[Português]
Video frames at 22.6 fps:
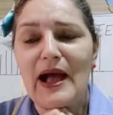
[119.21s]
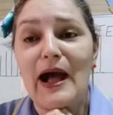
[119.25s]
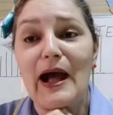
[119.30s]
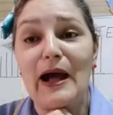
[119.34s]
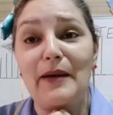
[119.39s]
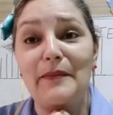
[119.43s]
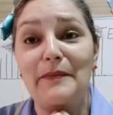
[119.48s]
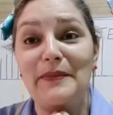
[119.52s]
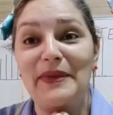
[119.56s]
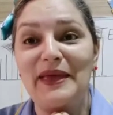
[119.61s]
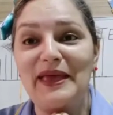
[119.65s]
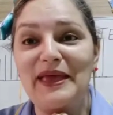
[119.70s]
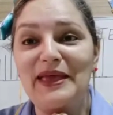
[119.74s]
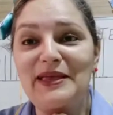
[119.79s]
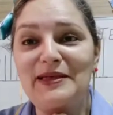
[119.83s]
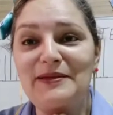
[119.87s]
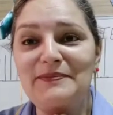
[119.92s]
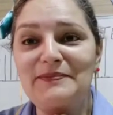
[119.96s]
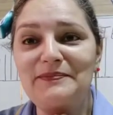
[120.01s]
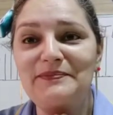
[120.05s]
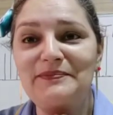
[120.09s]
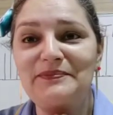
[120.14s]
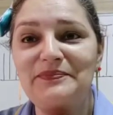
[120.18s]

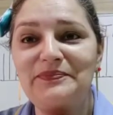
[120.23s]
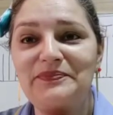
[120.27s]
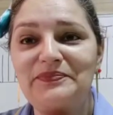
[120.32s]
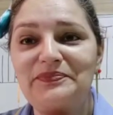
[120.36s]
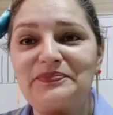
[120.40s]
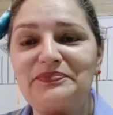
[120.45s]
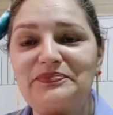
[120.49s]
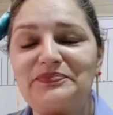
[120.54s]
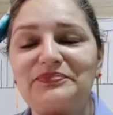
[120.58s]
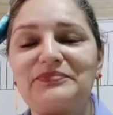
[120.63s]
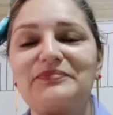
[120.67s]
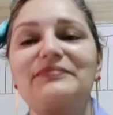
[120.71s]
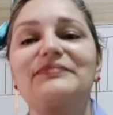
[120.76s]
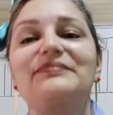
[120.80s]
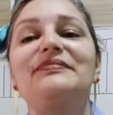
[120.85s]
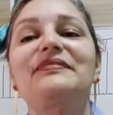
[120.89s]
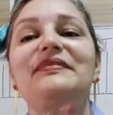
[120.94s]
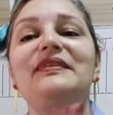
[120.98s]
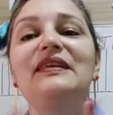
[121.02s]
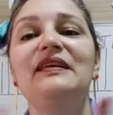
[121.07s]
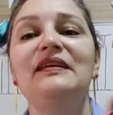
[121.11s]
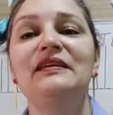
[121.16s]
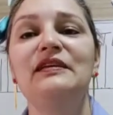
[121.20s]
Amém?
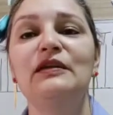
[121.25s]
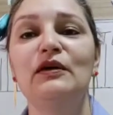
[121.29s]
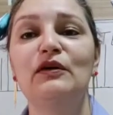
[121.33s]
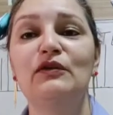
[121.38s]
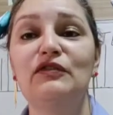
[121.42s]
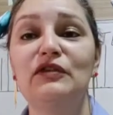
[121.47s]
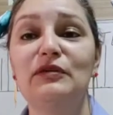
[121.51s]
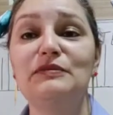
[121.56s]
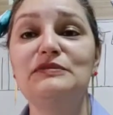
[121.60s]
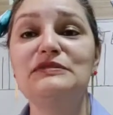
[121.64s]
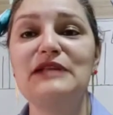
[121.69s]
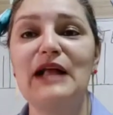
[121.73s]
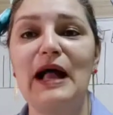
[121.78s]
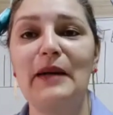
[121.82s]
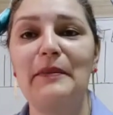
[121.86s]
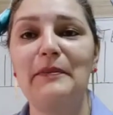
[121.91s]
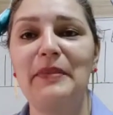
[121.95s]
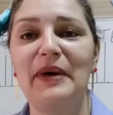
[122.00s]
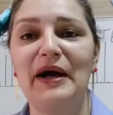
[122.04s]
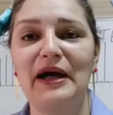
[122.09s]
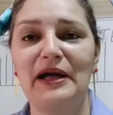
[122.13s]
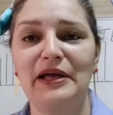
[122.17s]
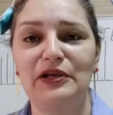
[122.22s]
Então vamos lá.
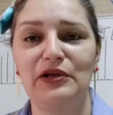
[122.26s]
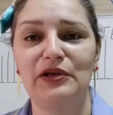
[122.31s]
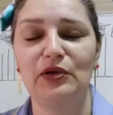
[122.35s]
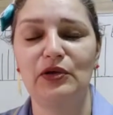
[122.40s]
Pai